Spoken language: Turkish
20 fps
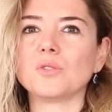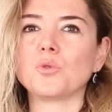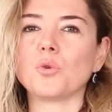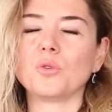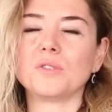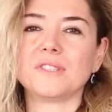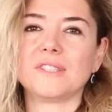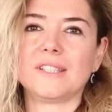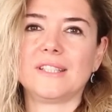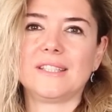
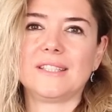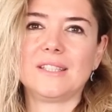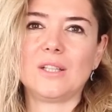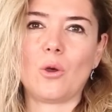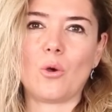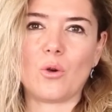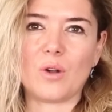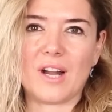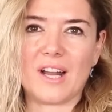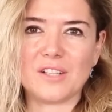çok nitelikli
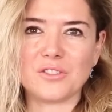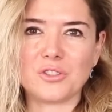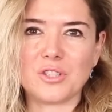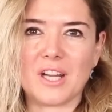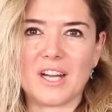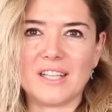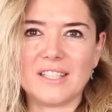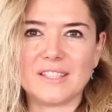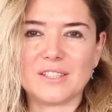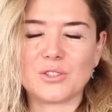
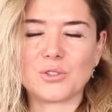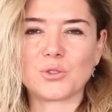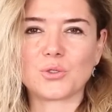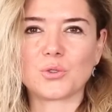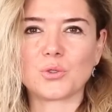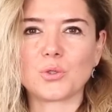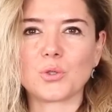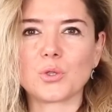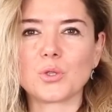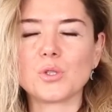öğrenciler
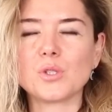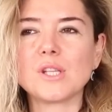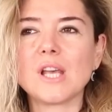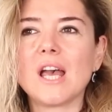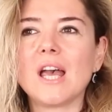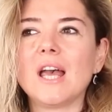yetiştiriyoruz.